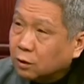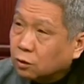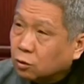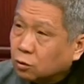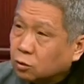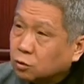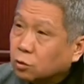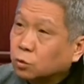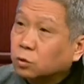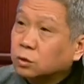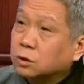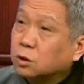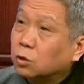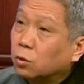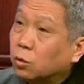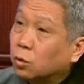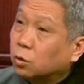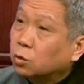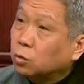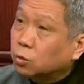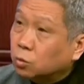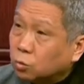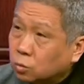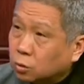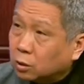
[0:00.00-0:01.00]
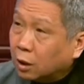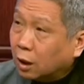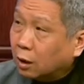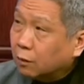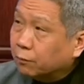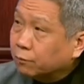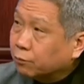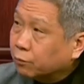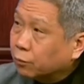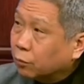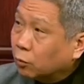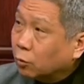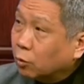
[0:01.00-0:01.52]
有时候是过度的。
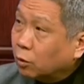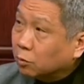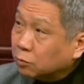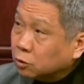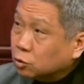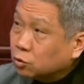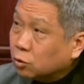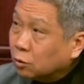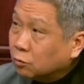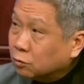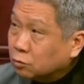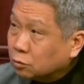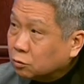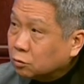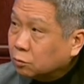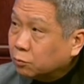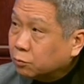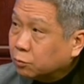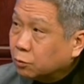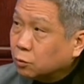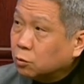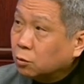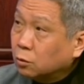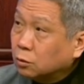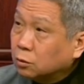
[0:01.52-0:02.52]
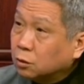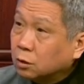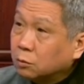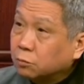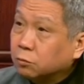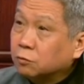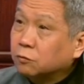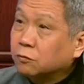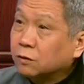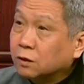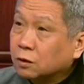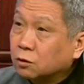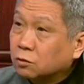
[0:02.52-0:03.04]
我们学问中不用的
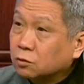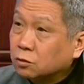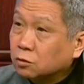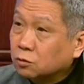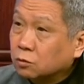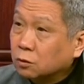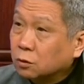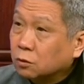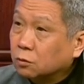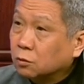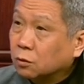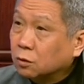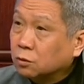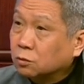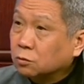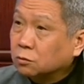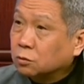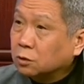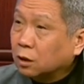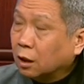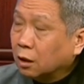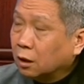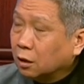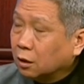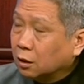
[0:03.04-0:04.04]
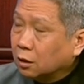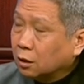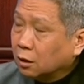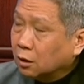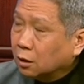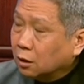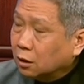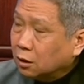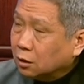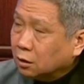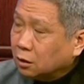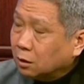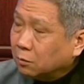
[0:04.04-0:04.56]
部分都属于过度的，
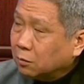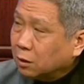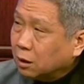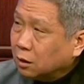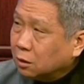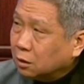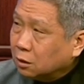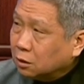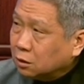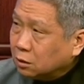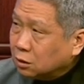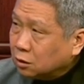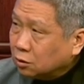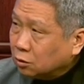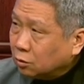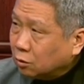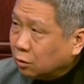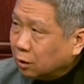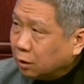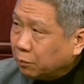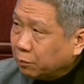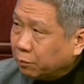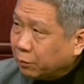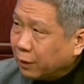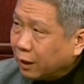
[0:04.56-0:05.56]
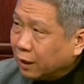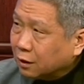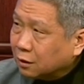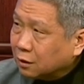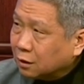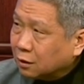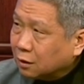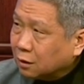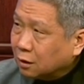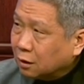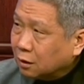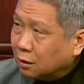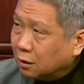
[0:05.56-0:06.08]
那么你就会变得
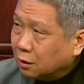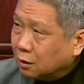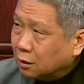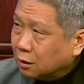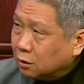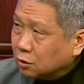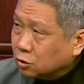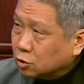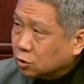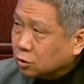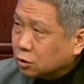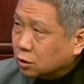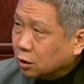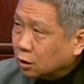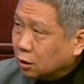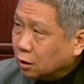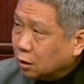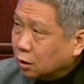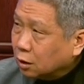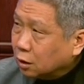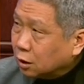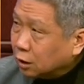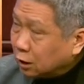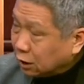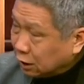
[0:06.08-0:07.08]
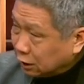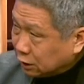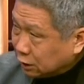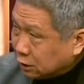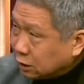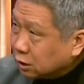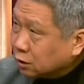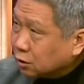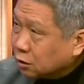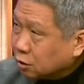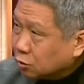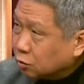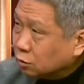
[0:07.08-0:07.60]
呢，就是理
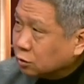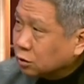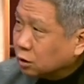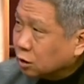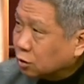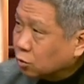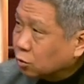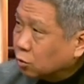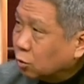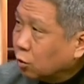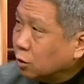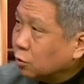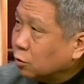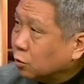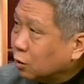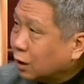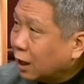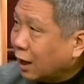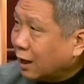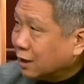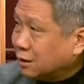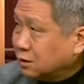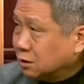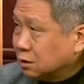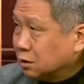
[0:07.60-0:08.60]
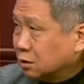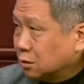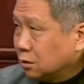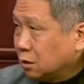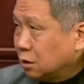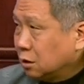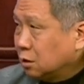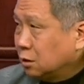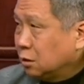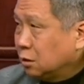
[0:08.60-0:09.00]
性的东西多于感性的。